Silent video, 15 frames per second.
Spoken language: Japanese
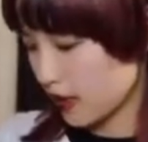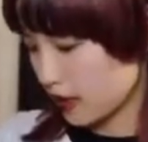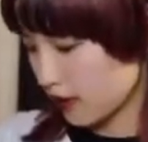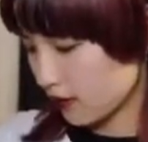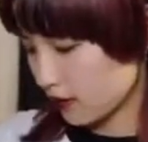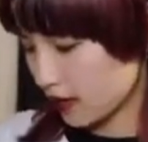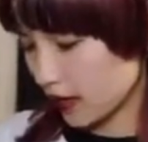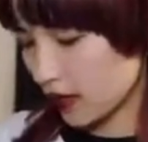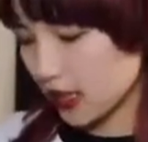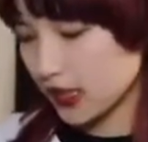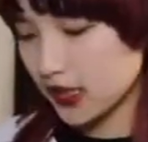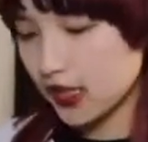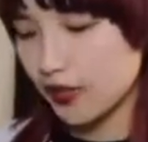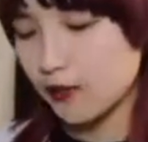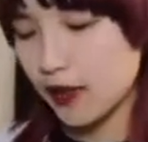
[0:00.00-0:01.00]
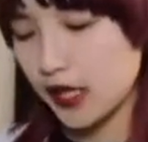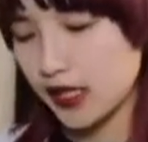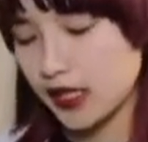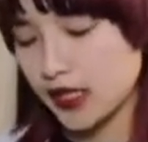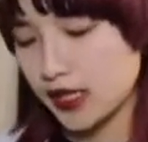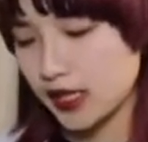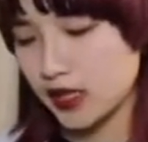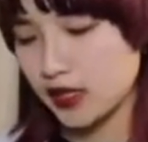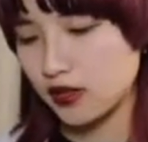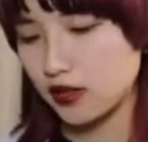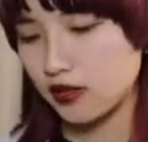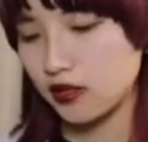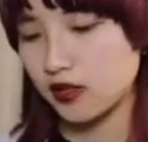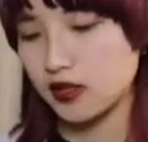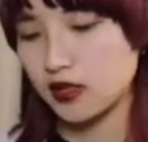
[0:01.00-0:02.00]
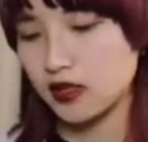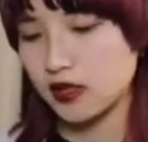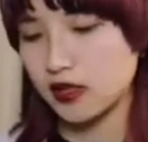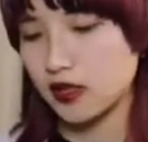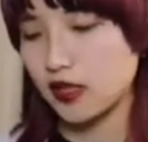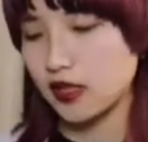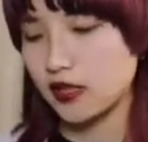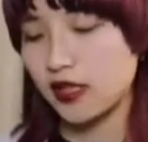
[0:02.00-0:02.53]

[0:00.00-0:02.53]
でこんな感じで毎日ちょっとずつ